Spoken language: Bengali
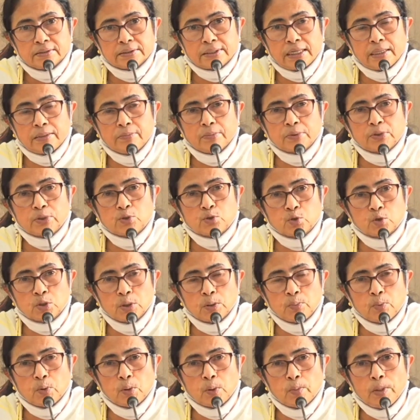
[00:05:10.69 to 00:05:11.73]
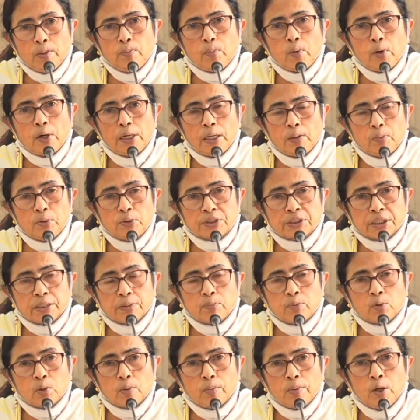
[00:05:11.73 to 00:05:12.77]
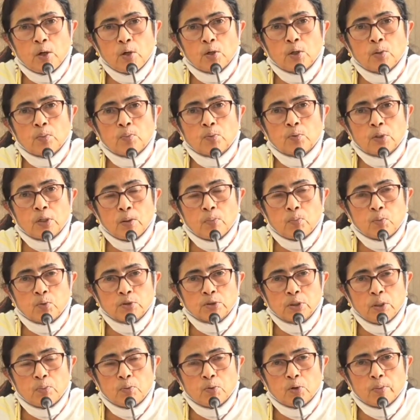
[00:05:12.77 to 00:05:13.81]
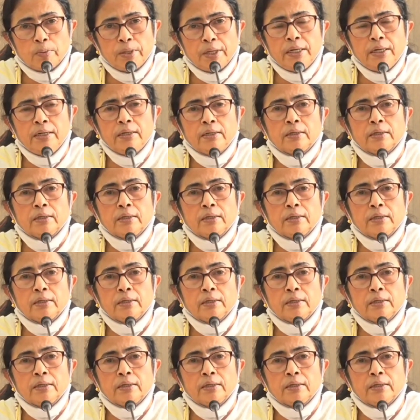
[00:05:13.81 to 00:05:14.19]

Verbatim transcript: তার মধ্যে ছুটি পড়বে পয়লা বৈশাখ পড়বে অন্নপূর্ণা পূজা পড়বে